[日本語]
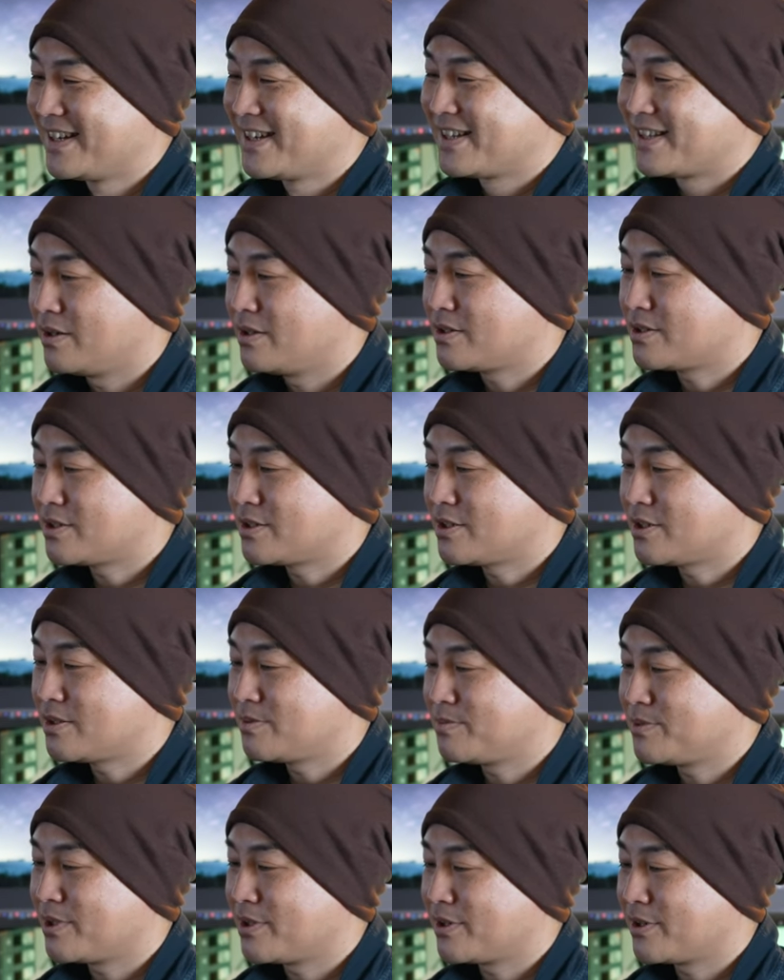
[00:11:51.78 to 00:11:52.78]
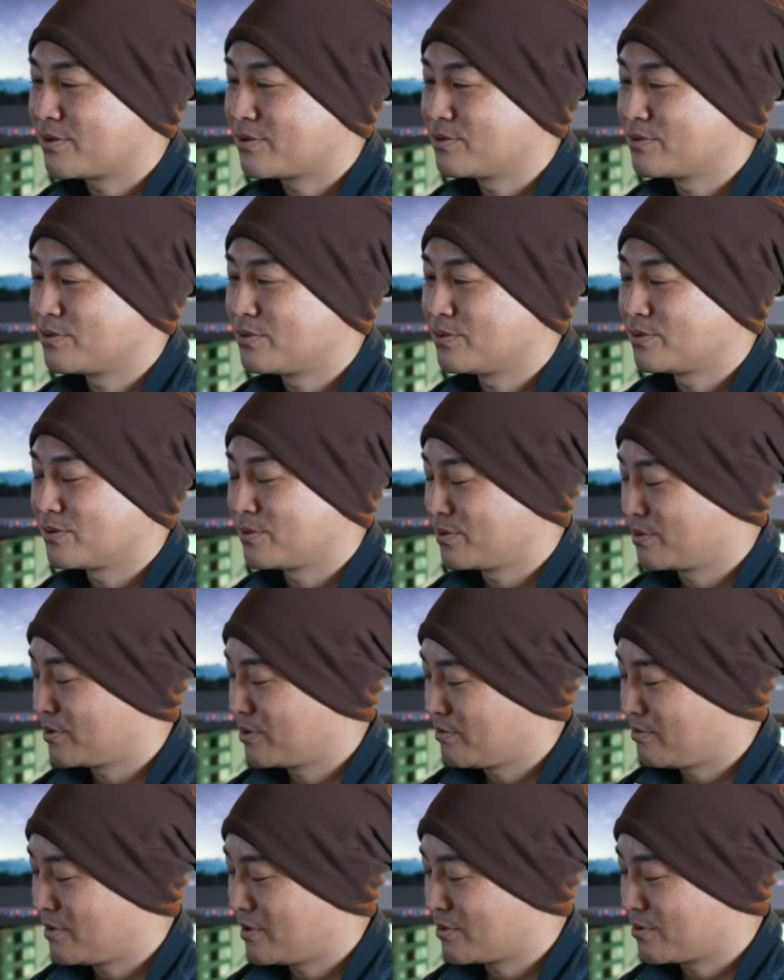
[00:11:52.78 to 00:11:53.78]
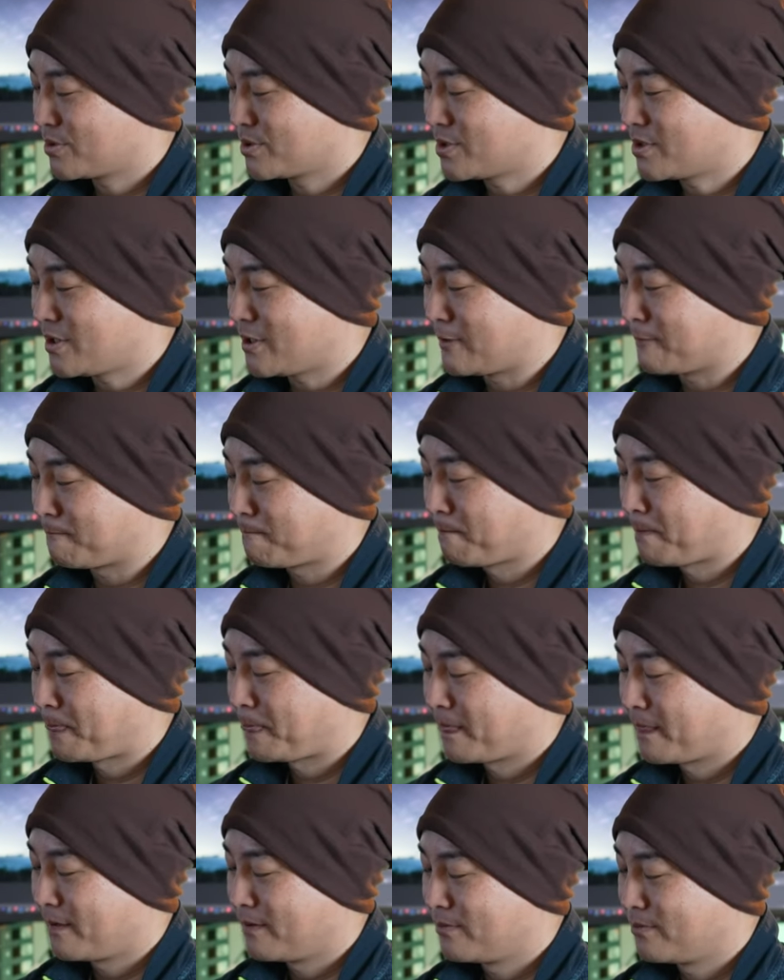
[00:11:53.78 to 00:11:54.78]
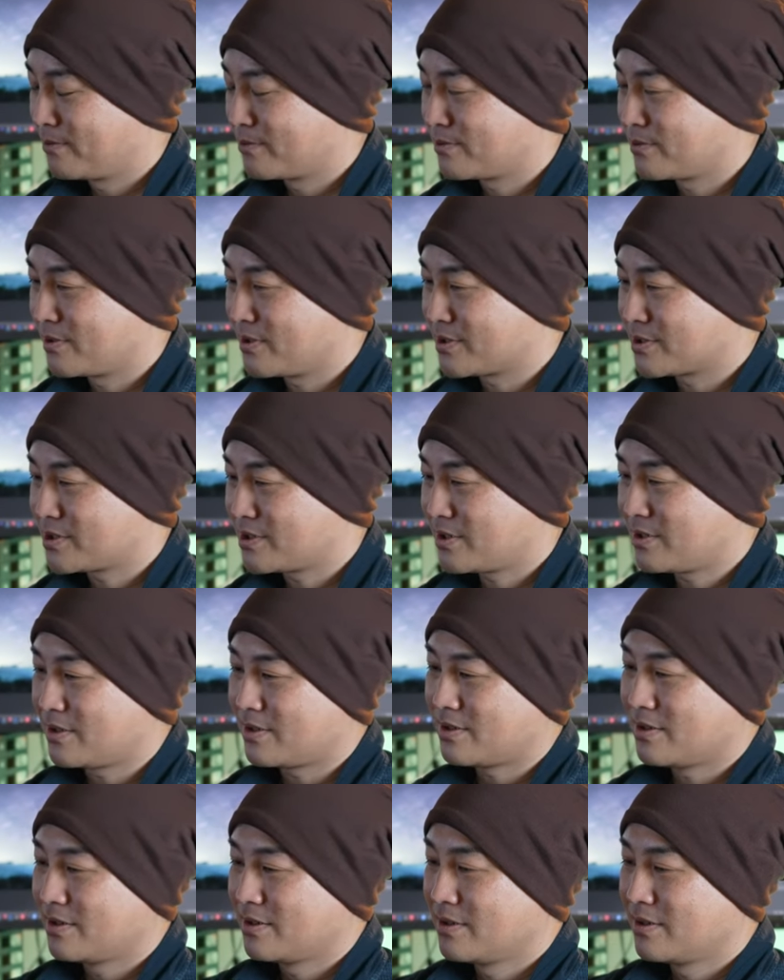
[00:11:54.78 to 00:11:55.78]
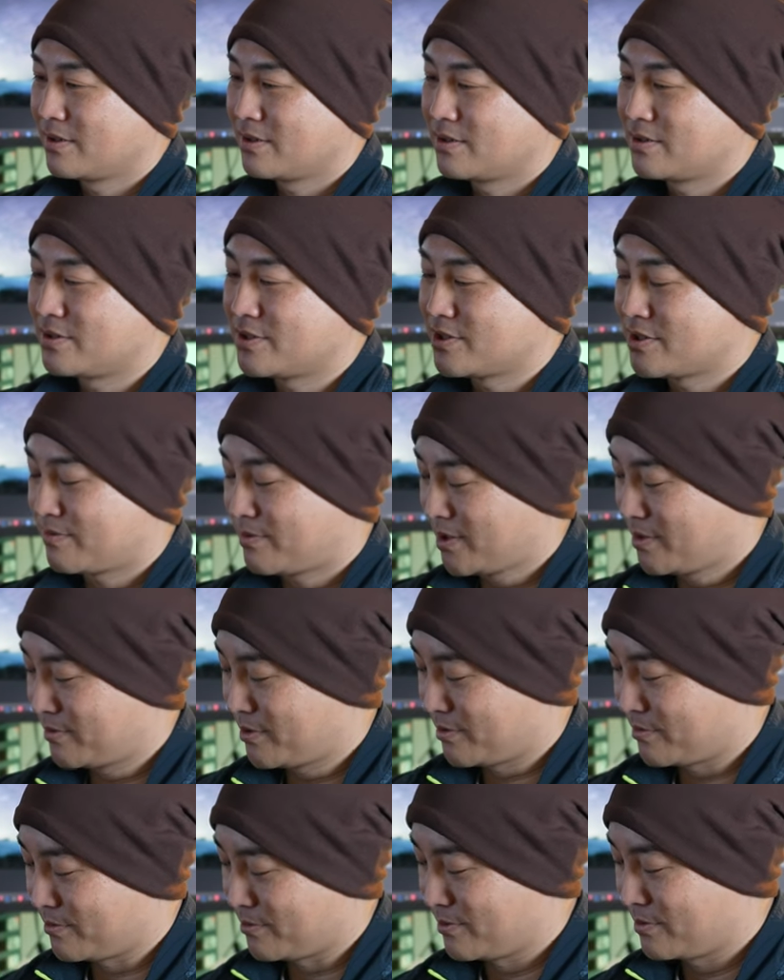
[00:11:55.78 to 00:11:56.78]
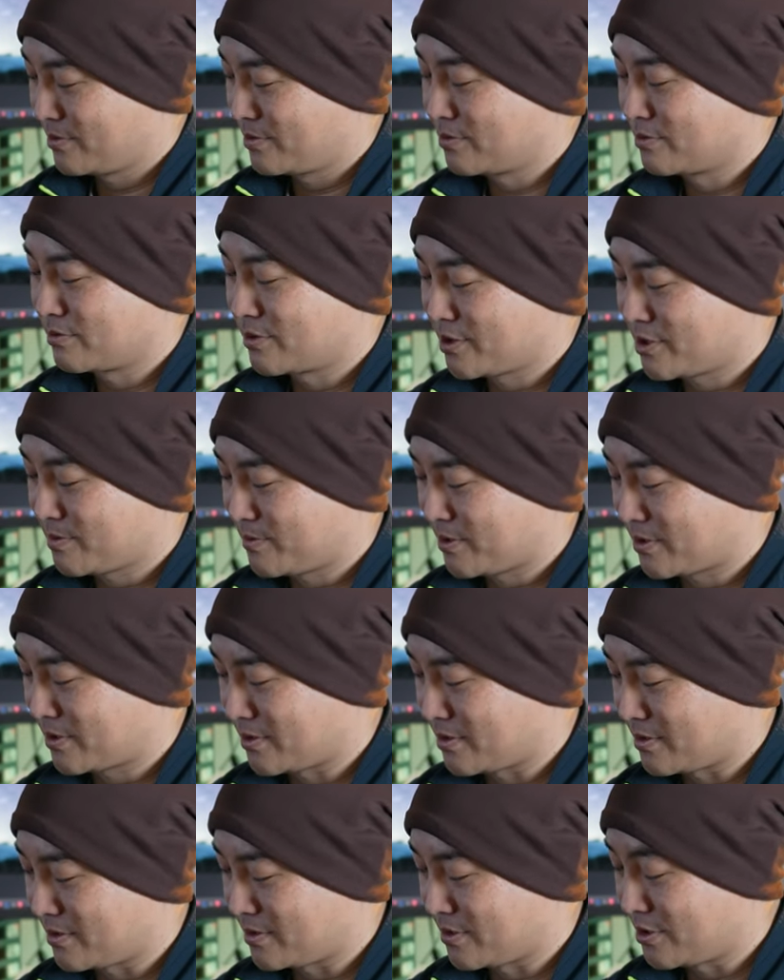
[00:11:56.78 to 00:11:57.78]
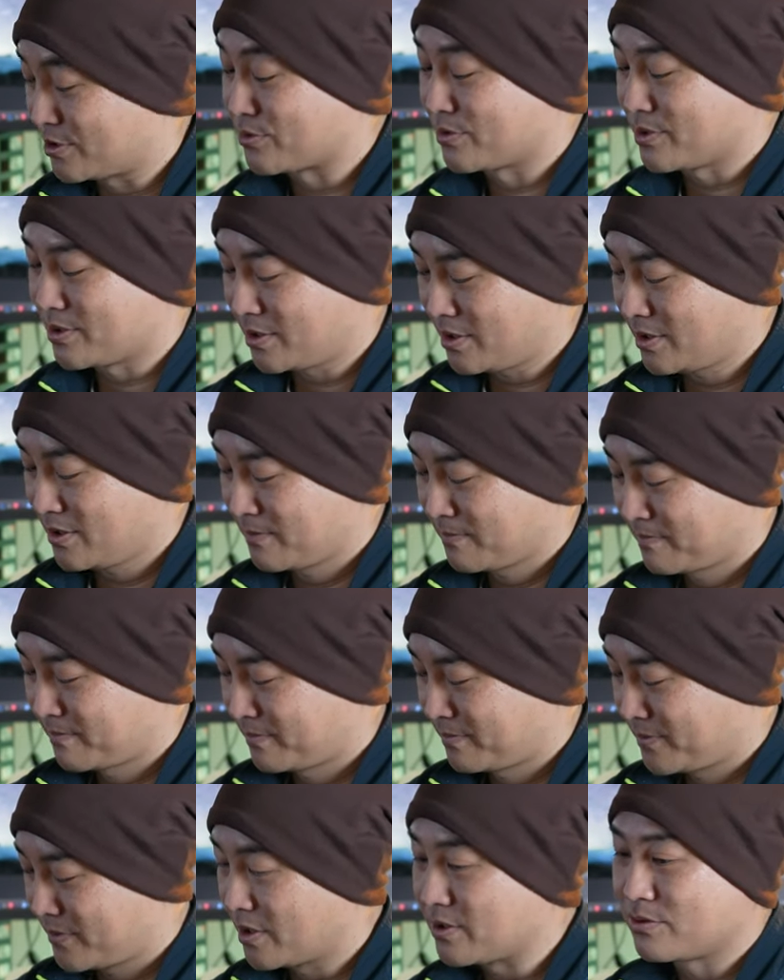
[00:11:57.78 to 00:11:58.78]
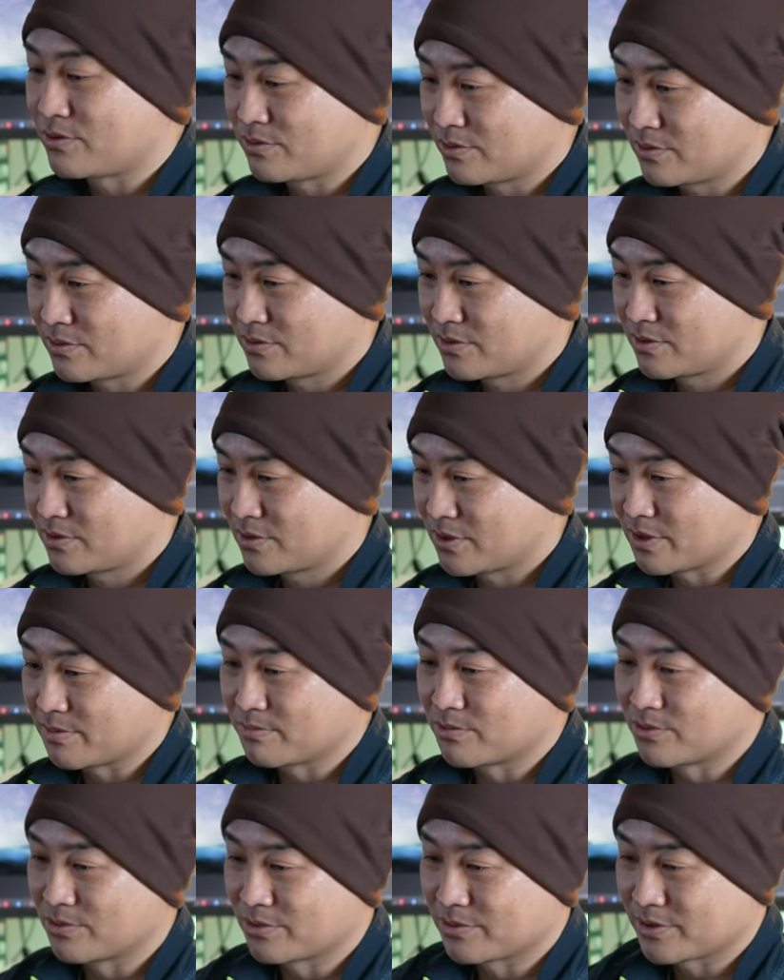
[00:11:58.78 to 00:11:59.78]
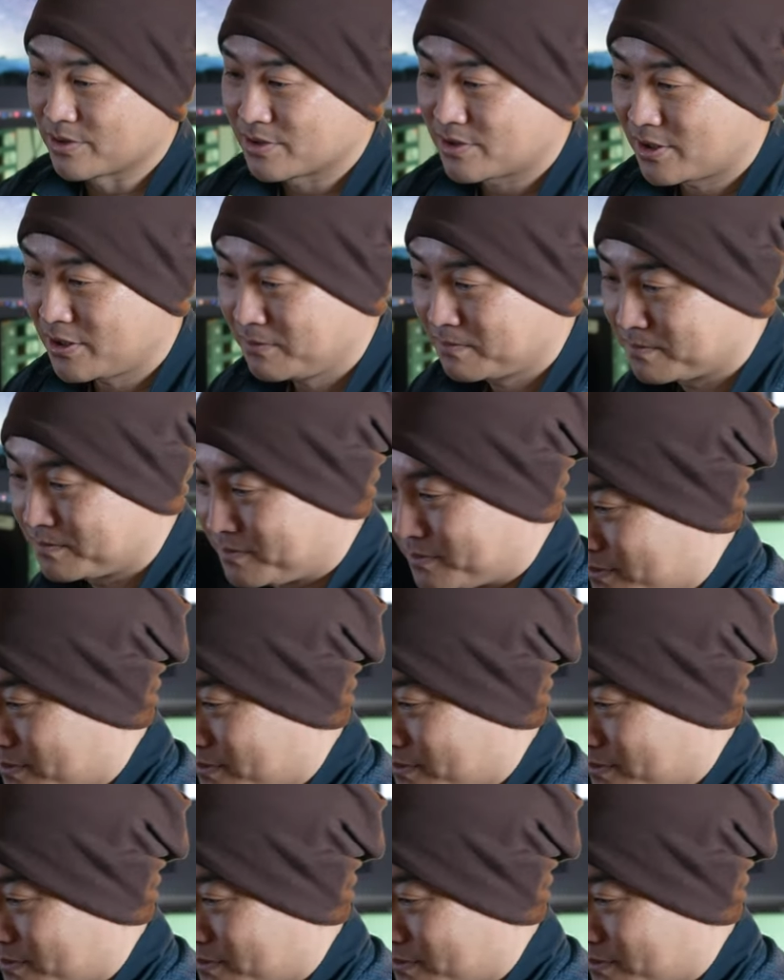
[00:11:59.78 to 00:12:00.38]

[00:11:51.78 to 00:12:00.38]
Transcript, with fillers: HDMI レックコントロール。これはこっちで録画したら、忍者5でも録画しますかって一緒にね。っていうモードですね。